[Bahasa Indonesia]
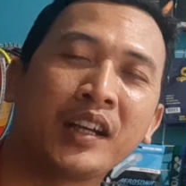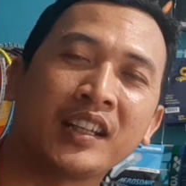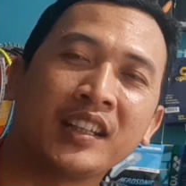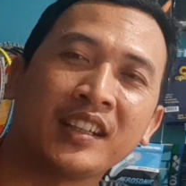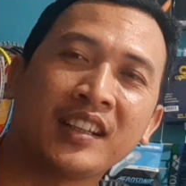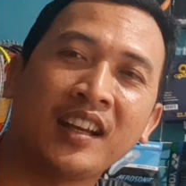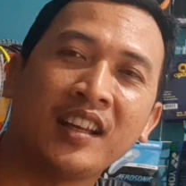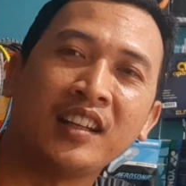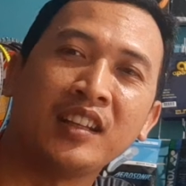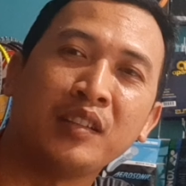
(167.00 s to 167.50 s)

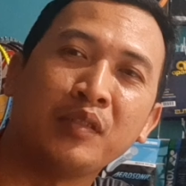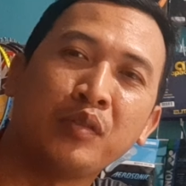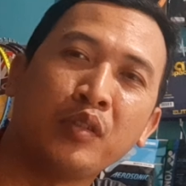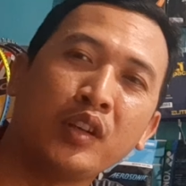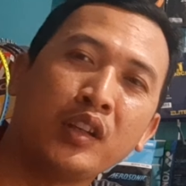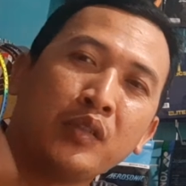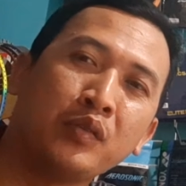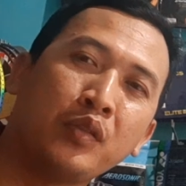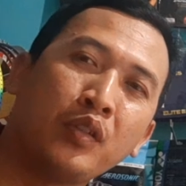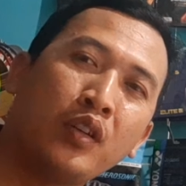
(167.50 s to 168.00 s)
bagikan
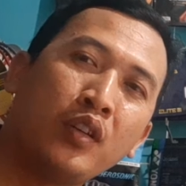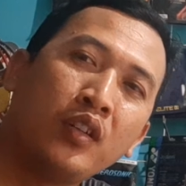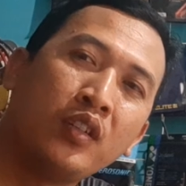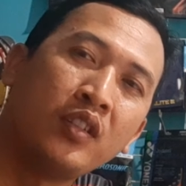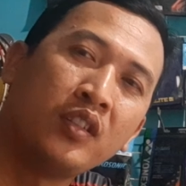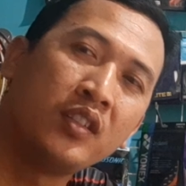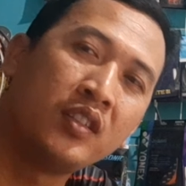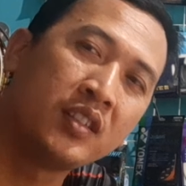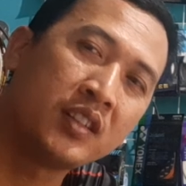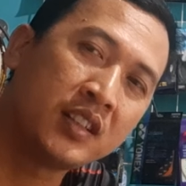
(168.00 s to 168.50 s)
info-info
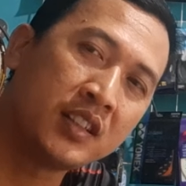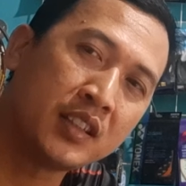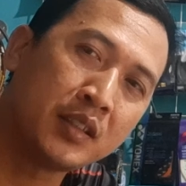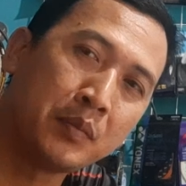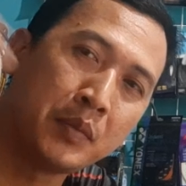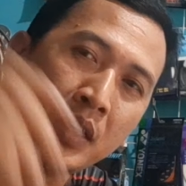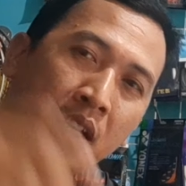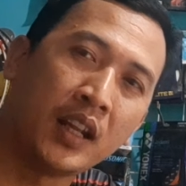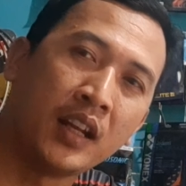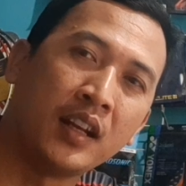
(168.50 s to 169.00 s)
ke
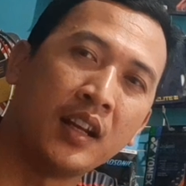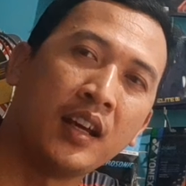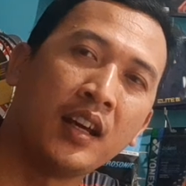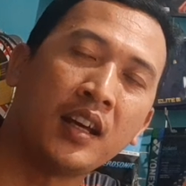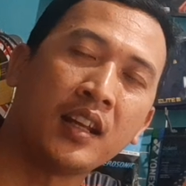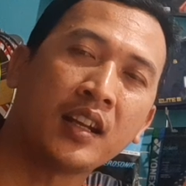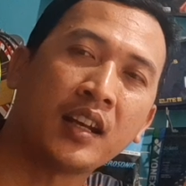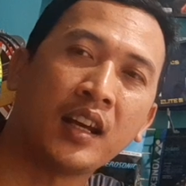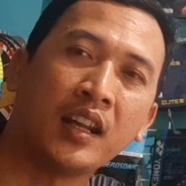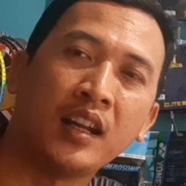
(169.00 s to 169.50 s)
teman
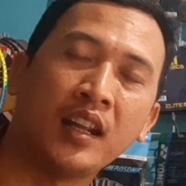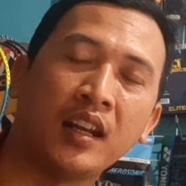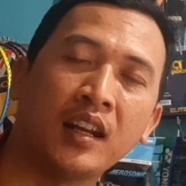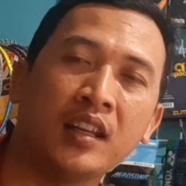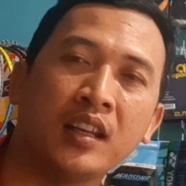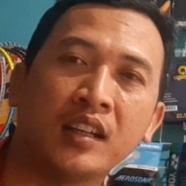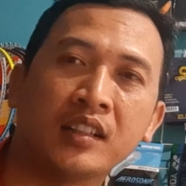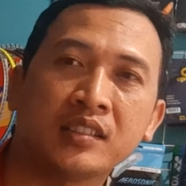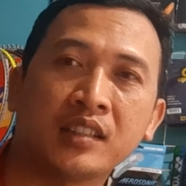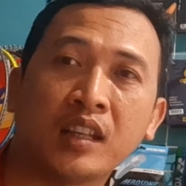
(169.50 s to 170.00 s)
Anda rekan Anda
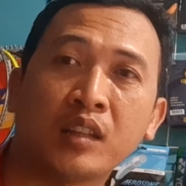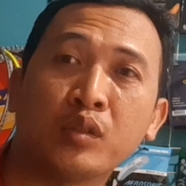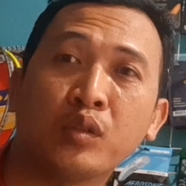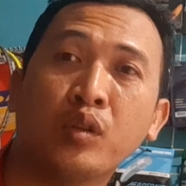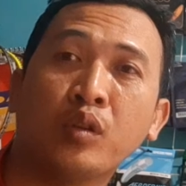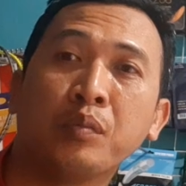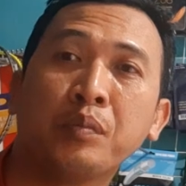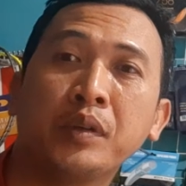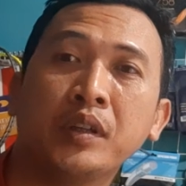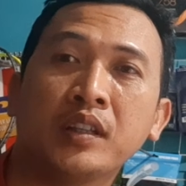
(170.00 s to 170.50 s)
yang satu
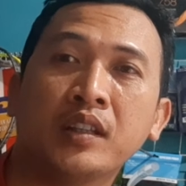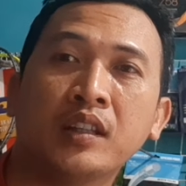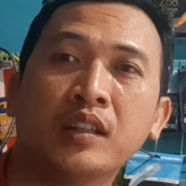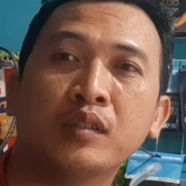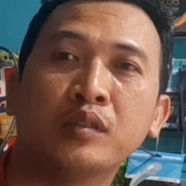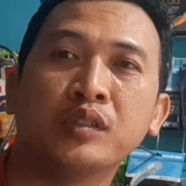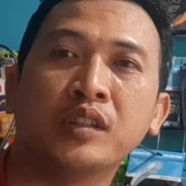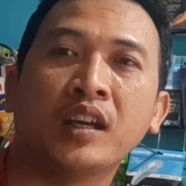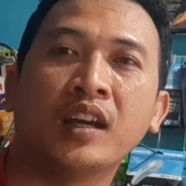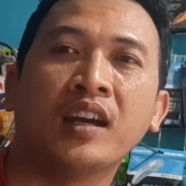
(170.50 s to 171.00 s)
hobi
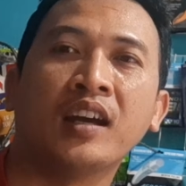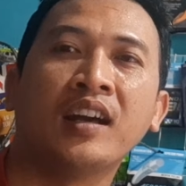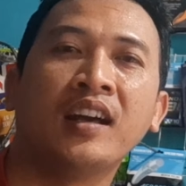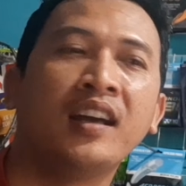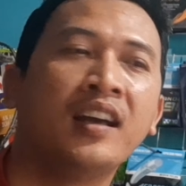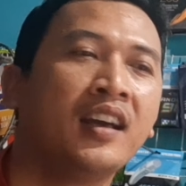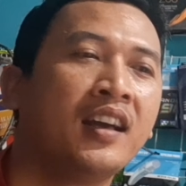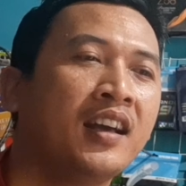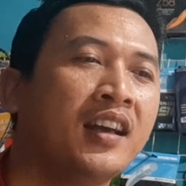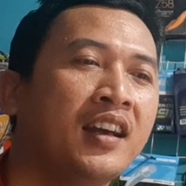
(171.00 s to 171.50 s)
tentunya
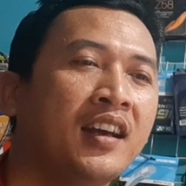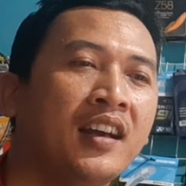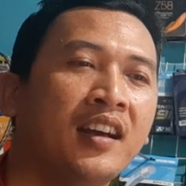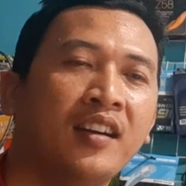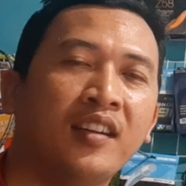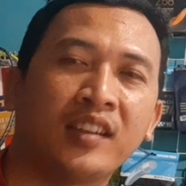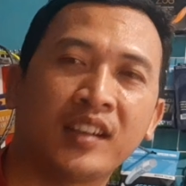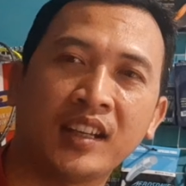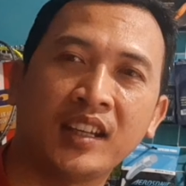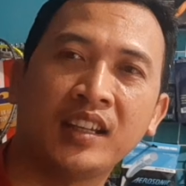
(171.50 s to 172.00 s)

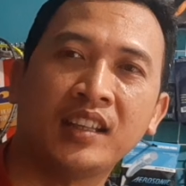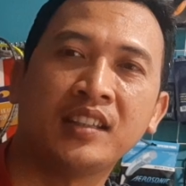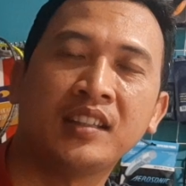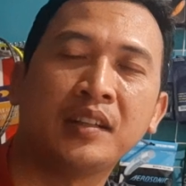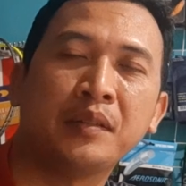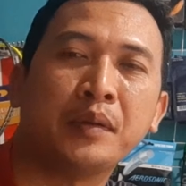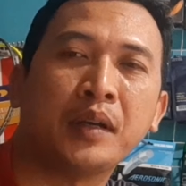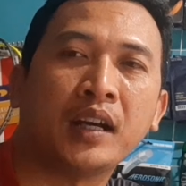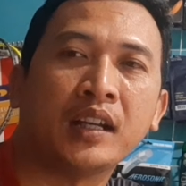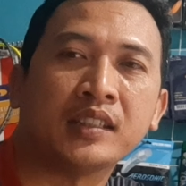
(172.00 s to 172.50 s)
oke
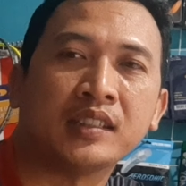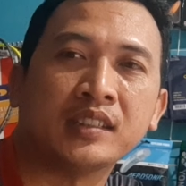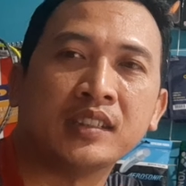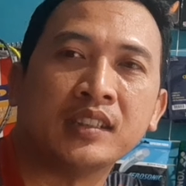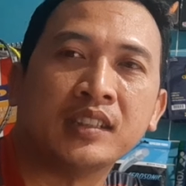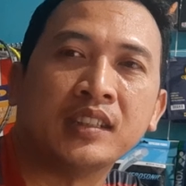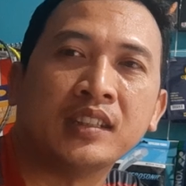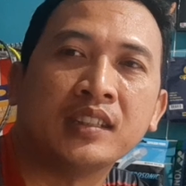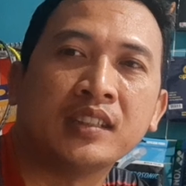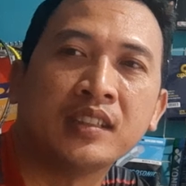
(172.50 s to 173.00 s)
terima kasih
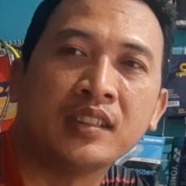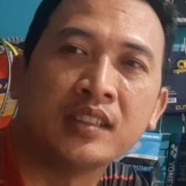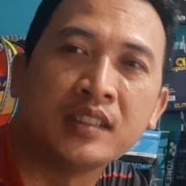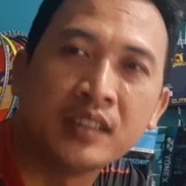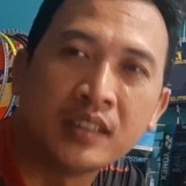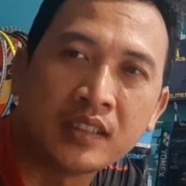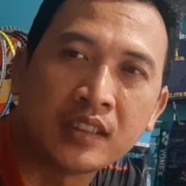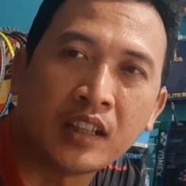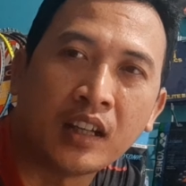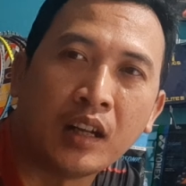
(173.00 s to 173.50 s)

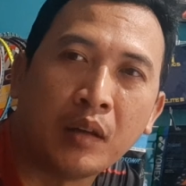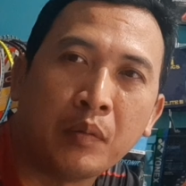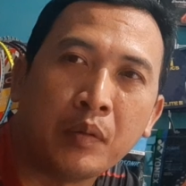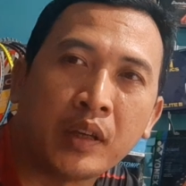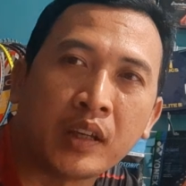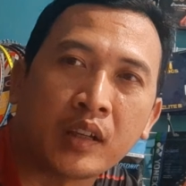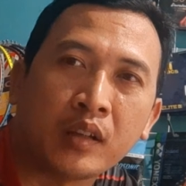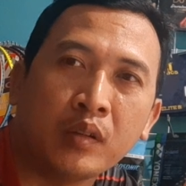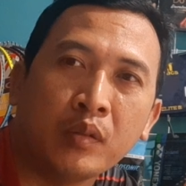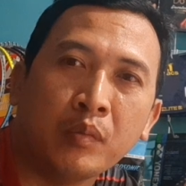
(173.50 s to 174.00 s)

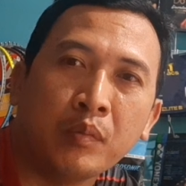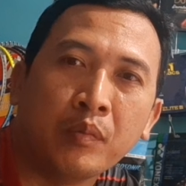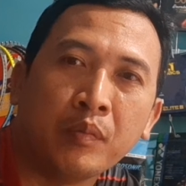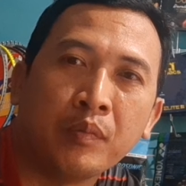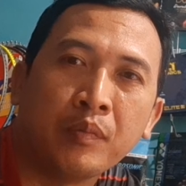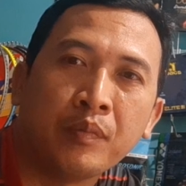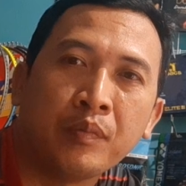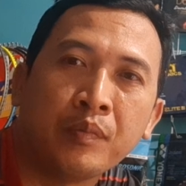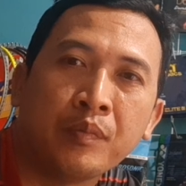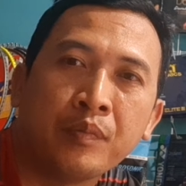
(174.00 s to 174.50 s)
Assalamualaikum